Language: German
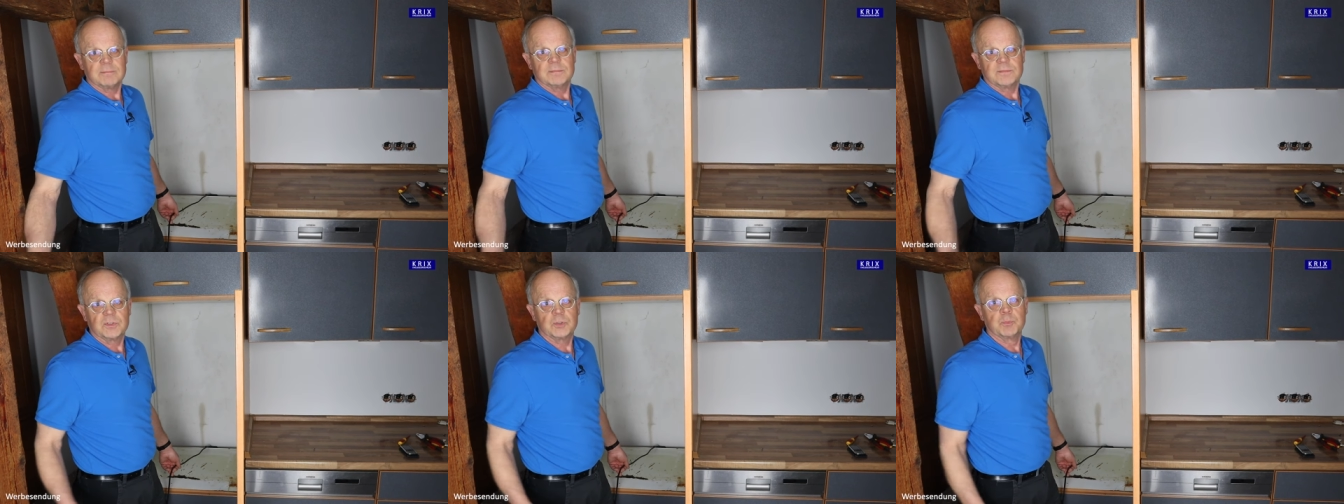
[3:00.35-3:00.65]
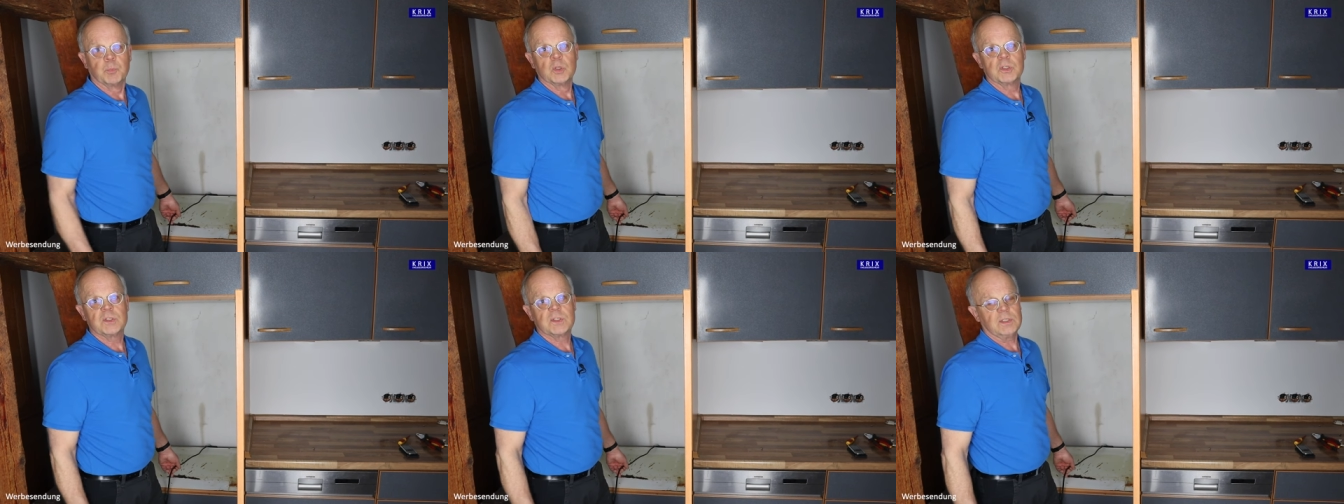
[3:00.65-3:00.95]

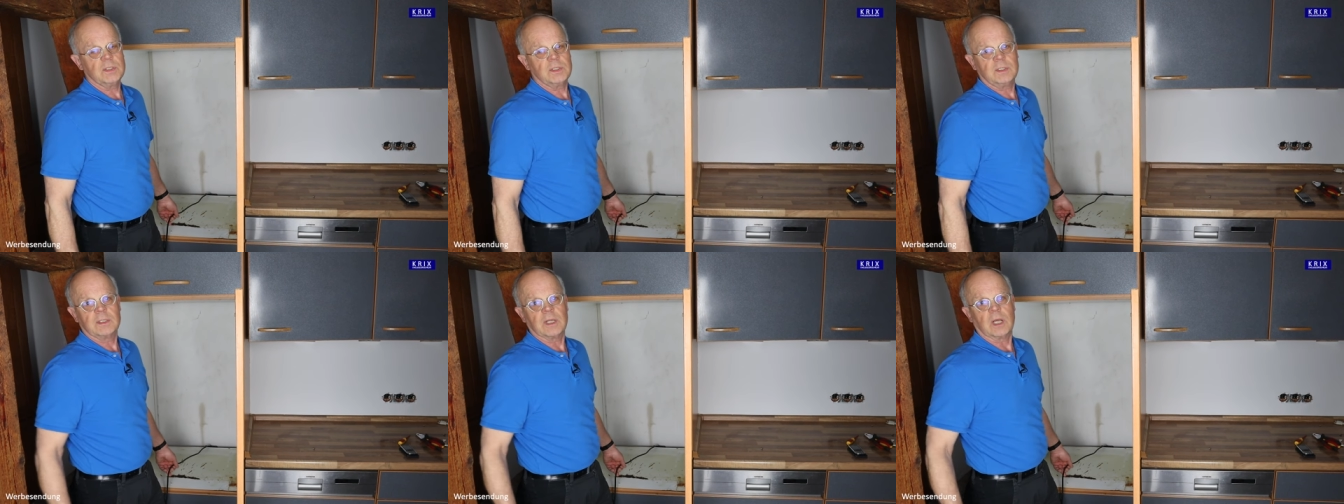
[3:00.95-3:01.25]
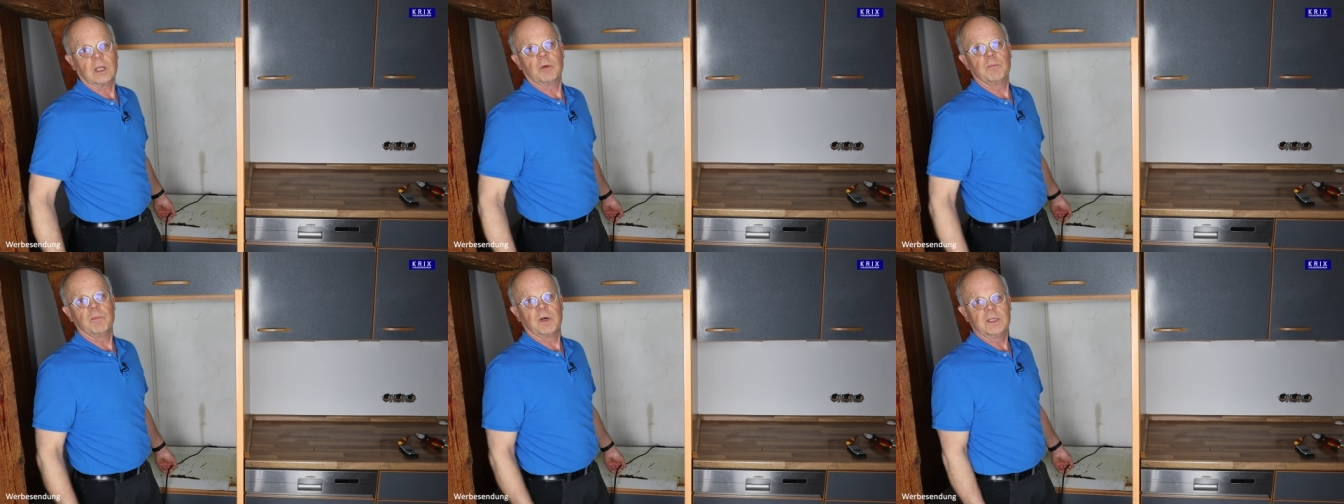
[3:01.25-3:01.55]
schmutzig, da
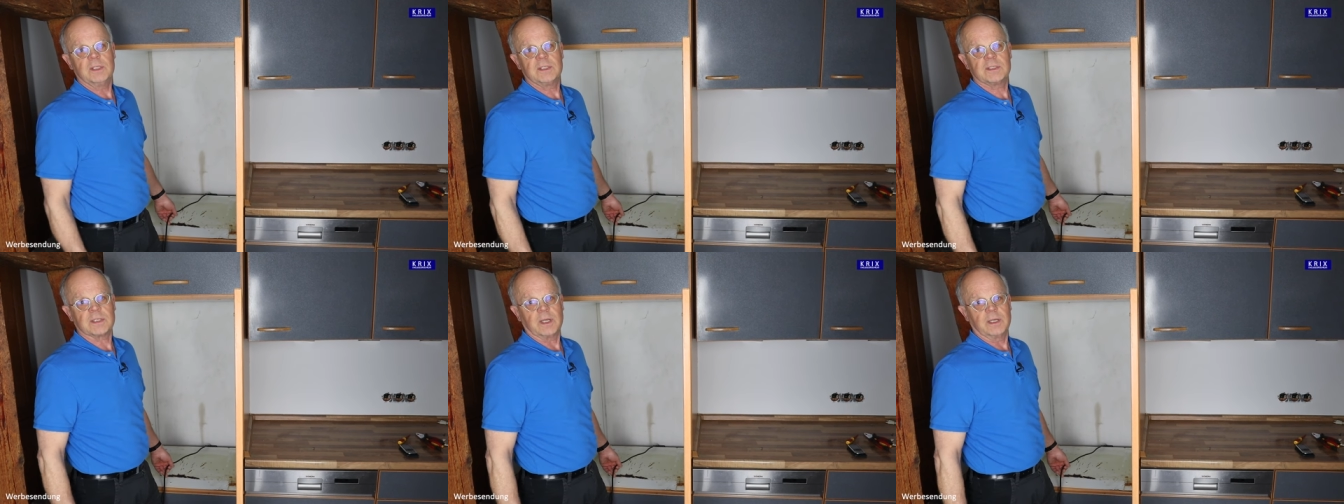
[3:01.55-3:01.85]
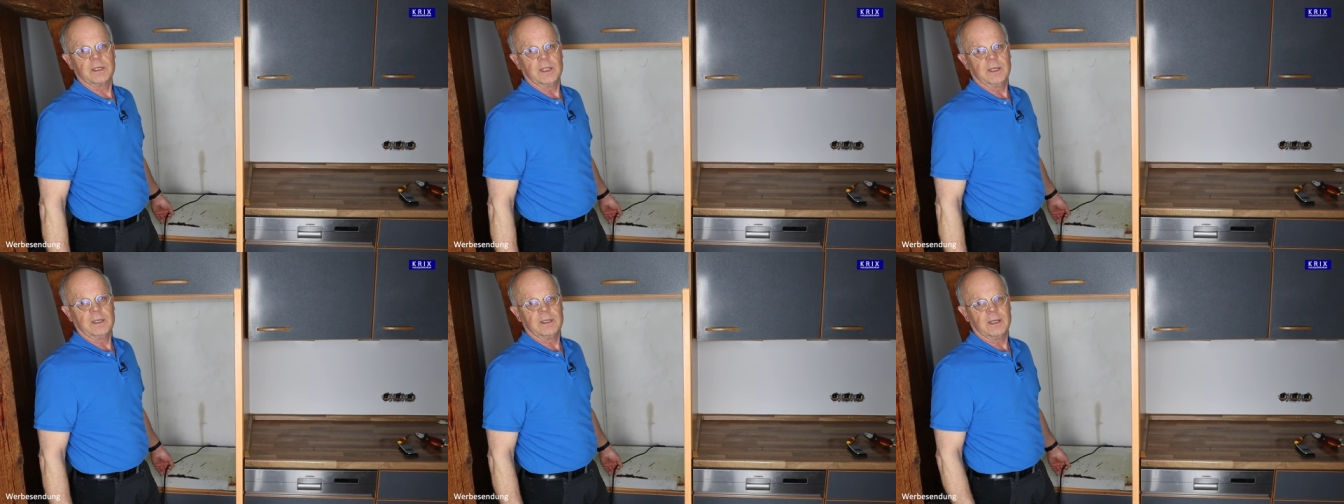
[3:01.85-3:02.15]
können wir nichts
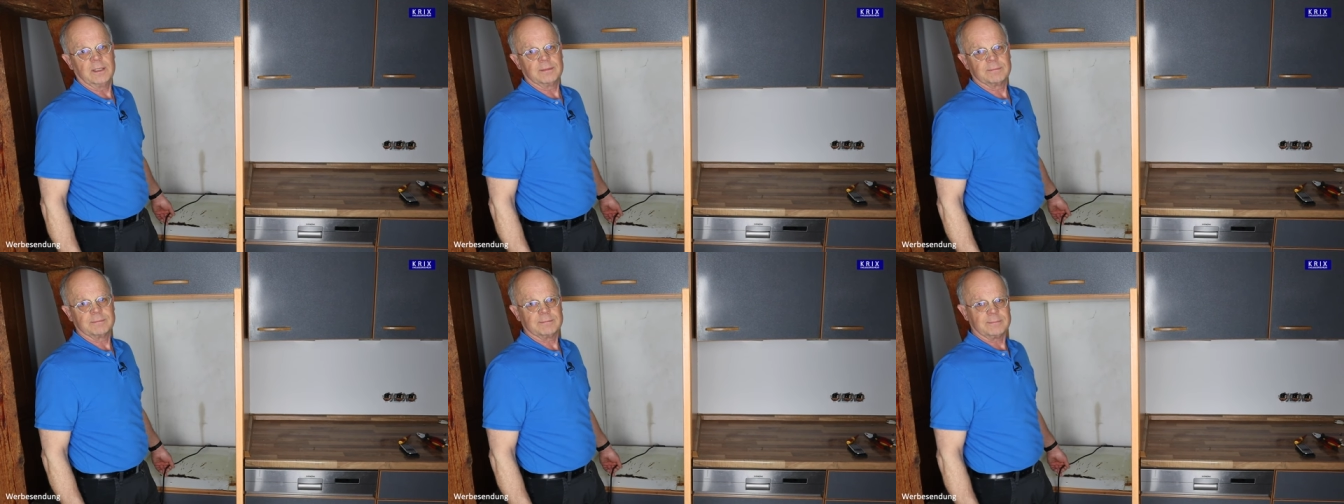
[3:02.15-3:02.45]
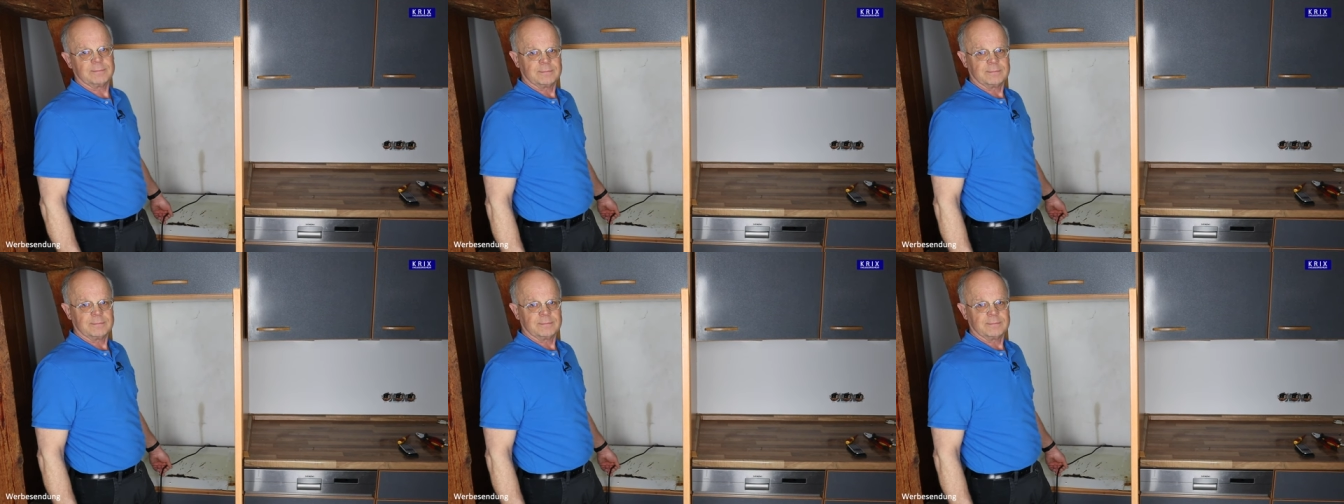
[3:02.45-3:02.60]
dran ändern.